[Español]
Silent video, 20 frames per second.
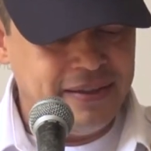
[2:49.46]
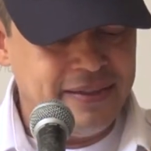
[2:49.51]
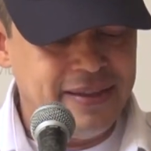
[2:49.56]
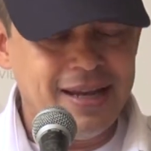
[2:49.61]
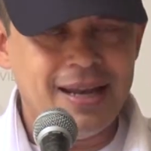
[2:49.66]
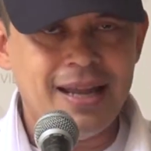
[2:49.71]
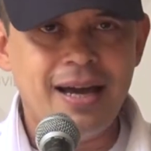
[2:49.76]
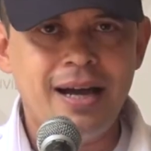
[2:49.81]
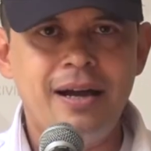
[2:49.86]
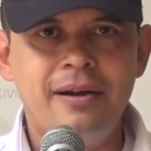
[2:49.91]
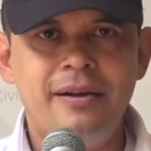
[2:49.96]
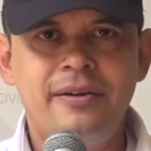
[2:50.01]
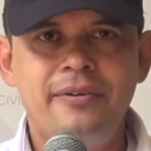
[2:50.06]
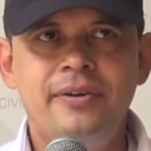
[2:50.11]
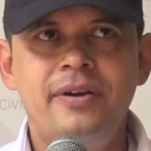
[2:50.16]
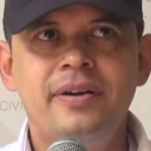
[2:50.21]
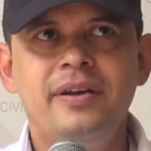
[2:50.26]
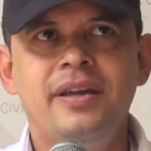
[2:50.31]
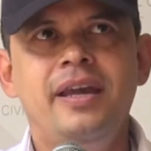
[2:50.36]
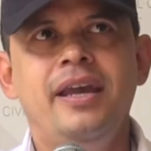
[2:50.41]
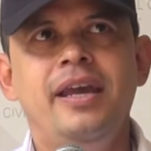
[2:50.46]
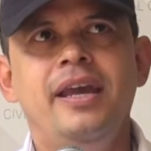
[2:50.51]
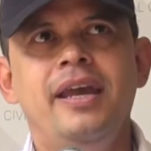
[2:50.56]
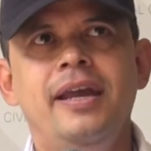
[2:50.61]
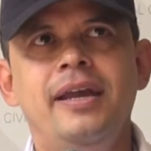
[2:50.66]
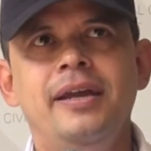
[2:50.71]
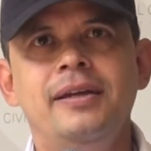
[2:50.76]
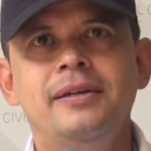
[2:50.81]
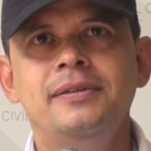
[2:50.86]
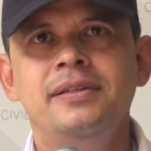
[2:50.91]
de la
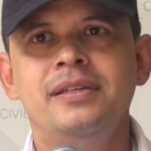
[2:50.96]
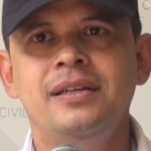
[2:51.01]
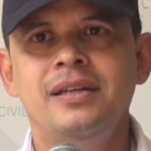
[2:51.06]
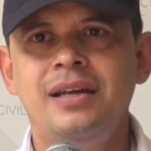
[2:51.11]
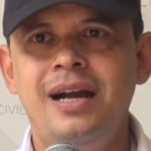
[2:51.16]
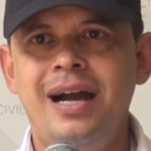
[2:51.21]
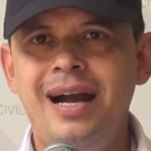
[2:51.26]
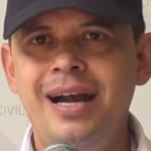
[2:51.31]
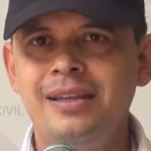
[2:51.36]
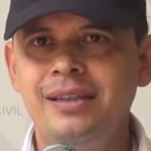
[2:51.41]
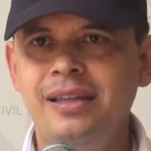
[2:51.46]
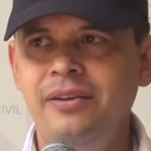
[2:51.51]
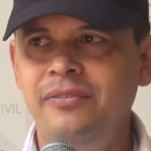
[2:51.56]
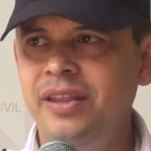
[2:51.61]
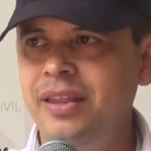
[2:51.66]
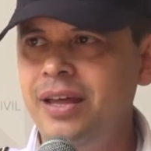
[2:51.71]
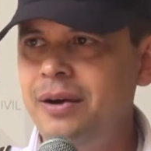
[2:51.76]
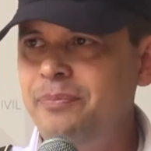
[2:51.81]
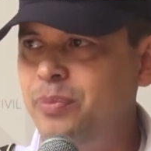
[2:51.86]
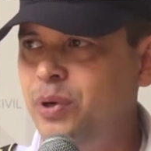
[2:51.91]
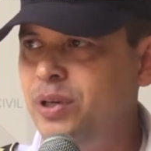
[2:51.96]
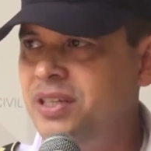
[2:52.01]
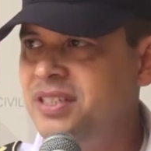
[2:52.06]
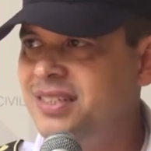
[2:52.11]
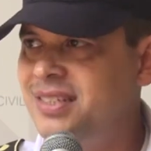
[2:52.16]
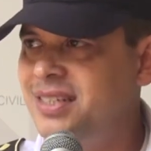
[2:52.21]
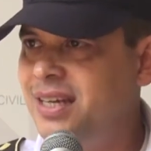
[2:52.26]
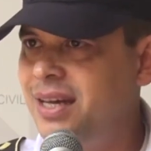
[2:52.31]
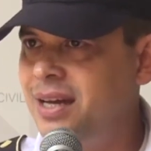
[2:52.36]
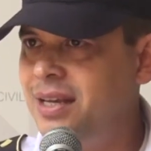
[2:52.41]
eh, actividad
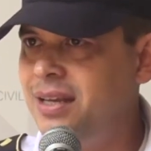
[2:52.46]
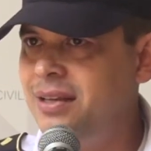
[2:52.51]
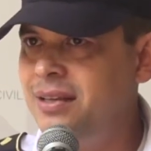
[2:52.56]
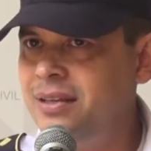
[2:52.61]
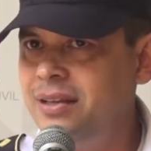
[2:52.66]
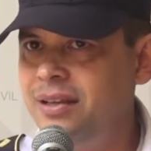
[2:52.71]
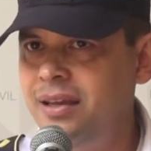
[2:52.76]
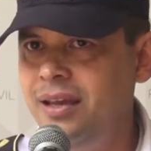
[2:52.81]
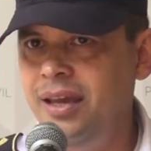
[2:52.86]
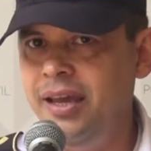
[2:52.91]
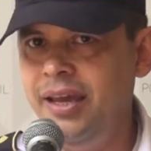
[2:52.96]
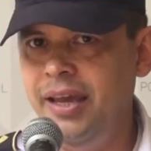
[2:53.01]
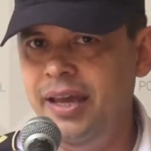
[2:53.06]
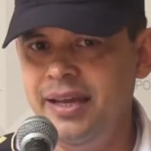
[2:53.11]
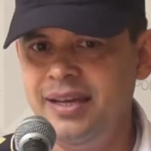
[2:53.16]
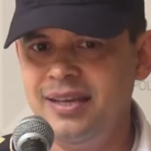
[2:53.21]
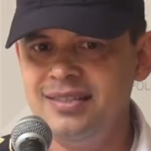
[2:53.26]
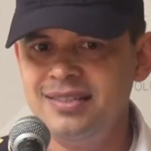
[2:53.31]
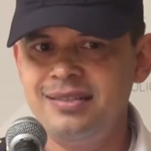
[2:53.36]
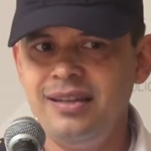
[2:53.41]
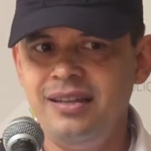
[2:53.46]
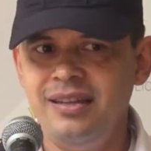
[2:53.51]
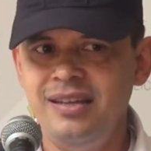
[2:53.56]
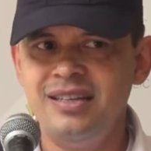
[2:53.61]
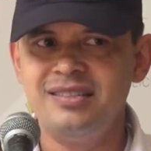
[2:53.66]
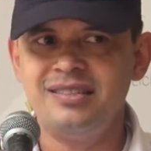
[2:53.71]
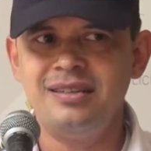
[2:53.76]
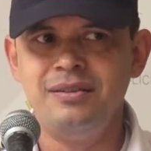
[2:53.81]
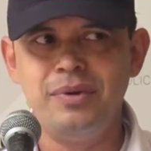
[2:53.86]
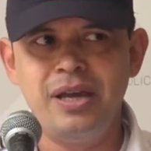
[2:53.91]
policial eh, que este
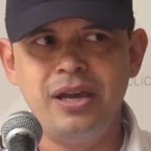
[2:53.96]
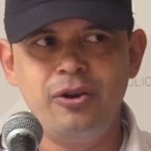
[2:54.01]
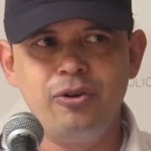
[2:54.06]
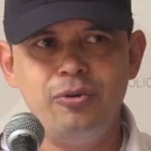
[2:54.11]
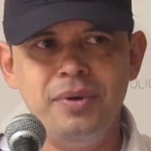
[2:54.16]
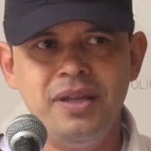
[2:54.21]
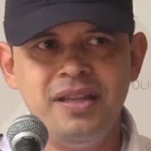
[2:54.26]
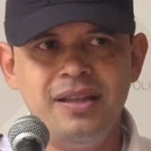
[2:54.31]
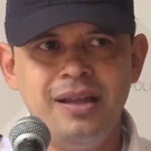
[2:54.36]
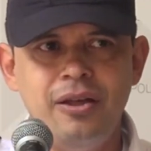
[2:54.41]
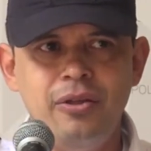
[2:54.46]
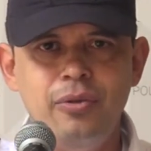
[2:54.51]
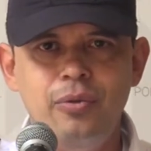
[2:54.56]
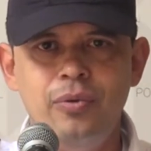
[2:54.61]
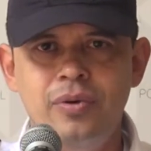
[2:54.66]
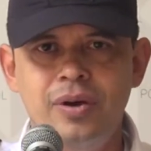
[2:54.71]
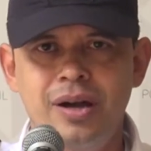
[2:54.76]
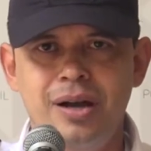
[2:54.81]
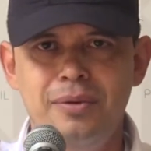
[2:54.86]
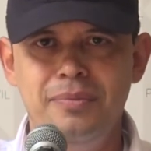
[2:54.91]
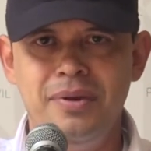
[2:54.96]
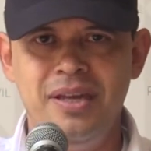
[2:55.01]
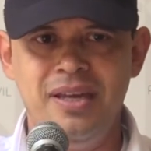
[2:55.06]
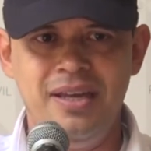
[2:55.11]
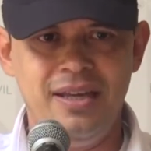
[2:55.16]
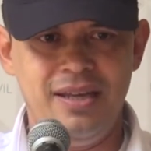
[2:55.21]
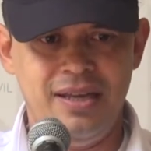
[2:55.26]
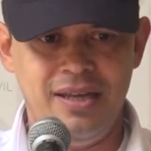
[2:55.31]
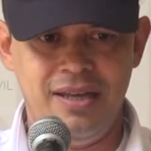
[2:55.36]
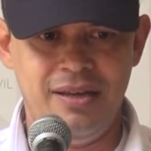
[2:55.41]
día se me ha encomendado a
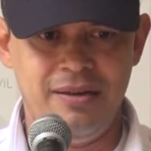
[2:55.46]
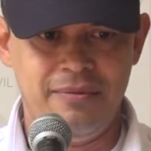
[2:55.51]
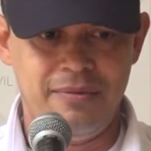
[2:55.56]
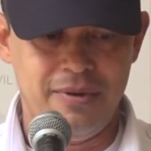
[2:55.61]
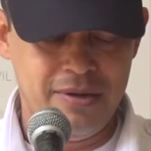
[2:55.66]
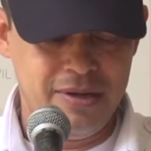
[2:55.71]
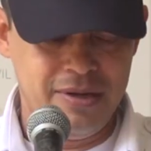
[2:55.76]
mí